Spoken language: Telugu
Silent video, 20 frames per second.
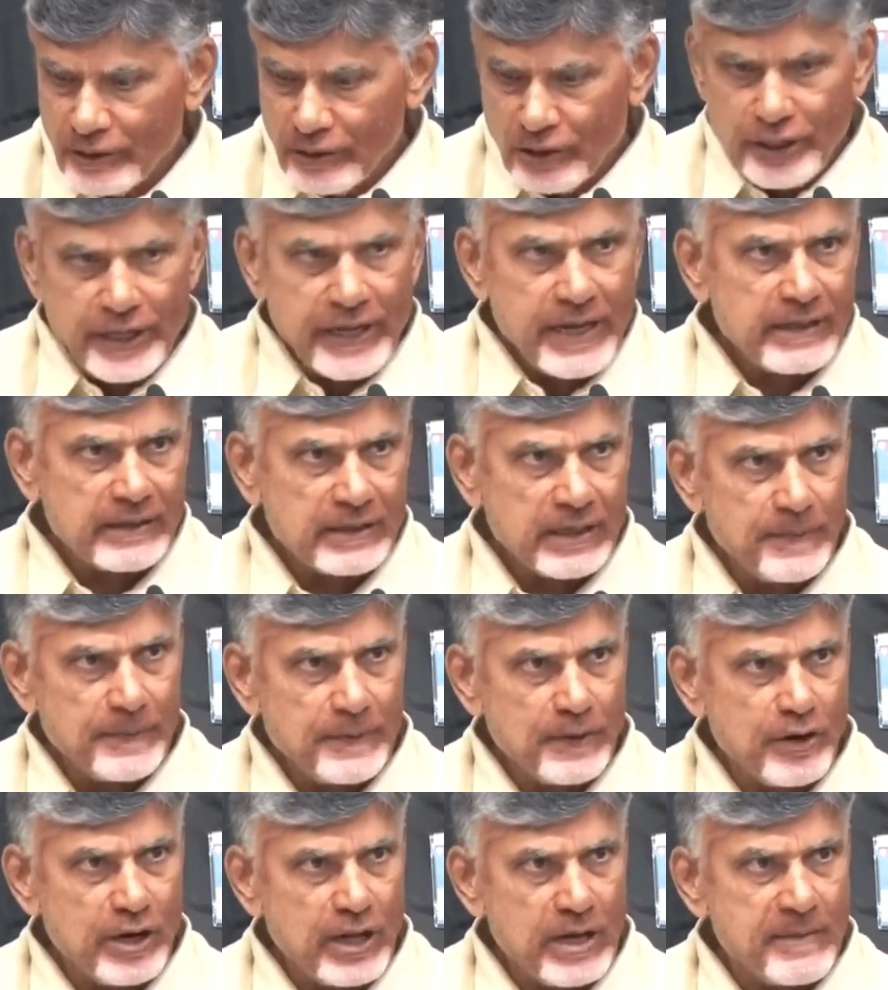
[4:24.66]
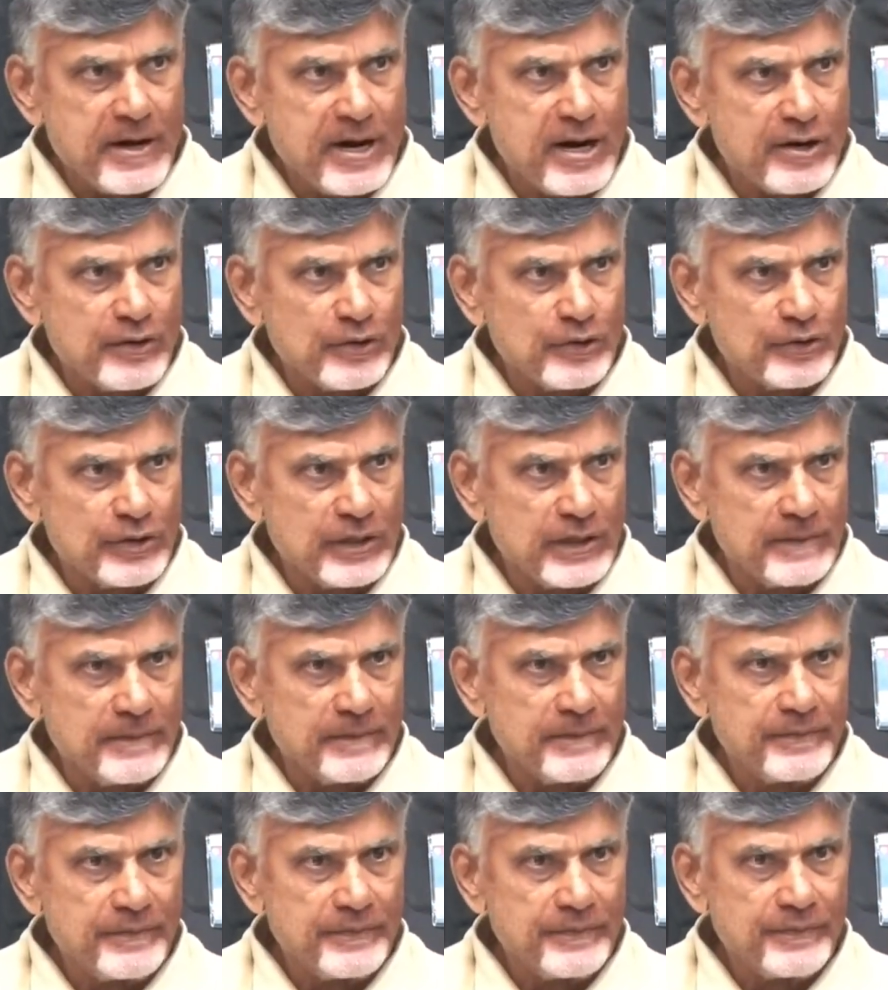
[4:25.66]
దీంట్లో ఏం తప్పులున్నాయో
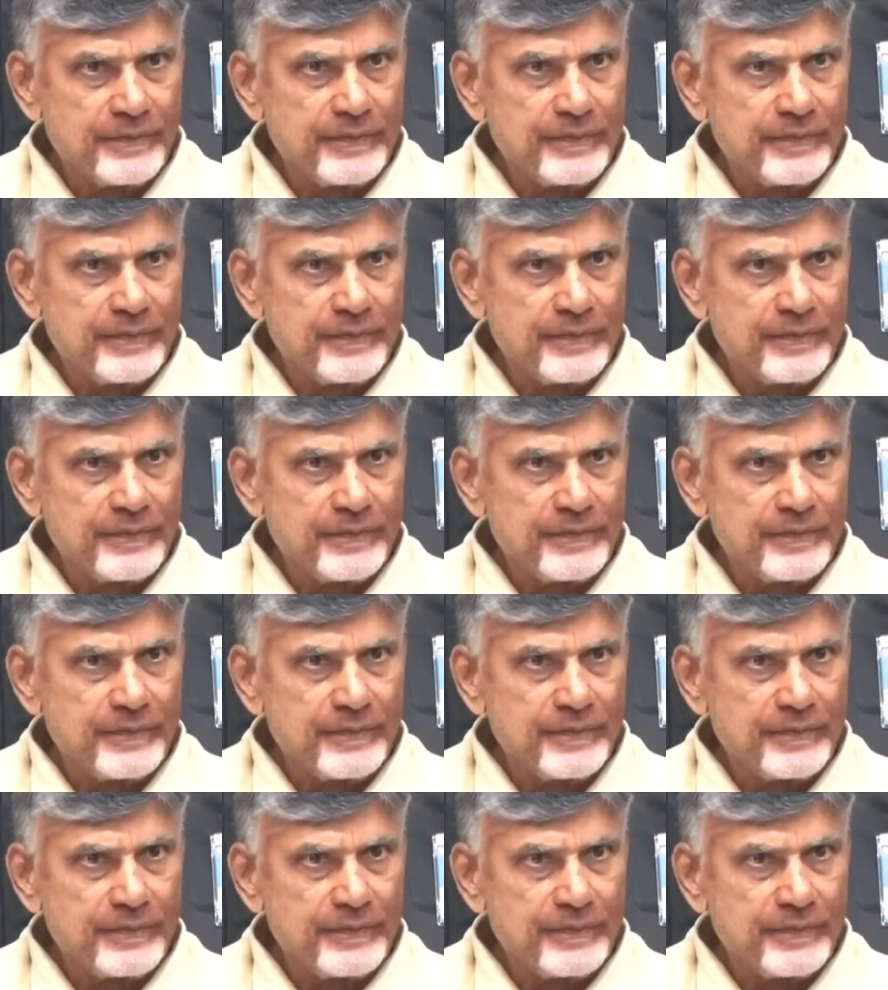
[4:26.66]
మాట్లాడుకుందాం